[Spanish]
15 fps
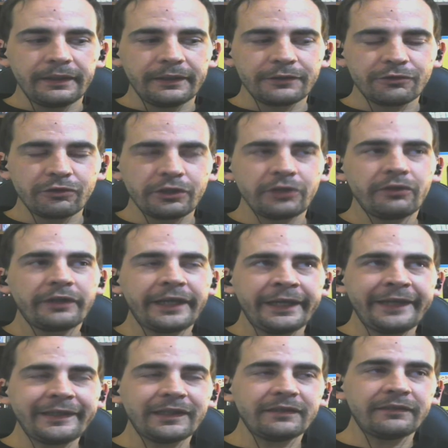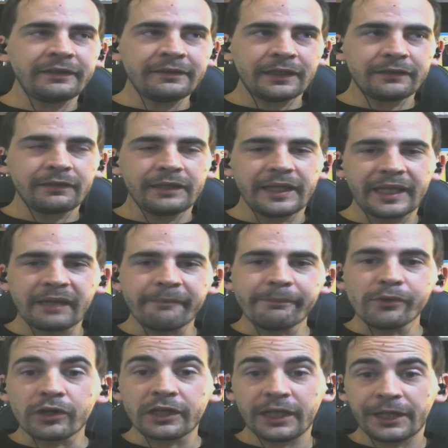yo creo que esta cinta es el
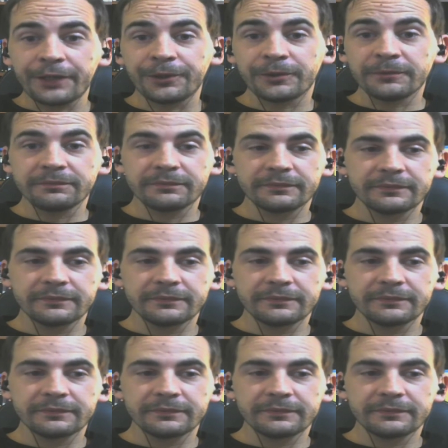ejemplo claro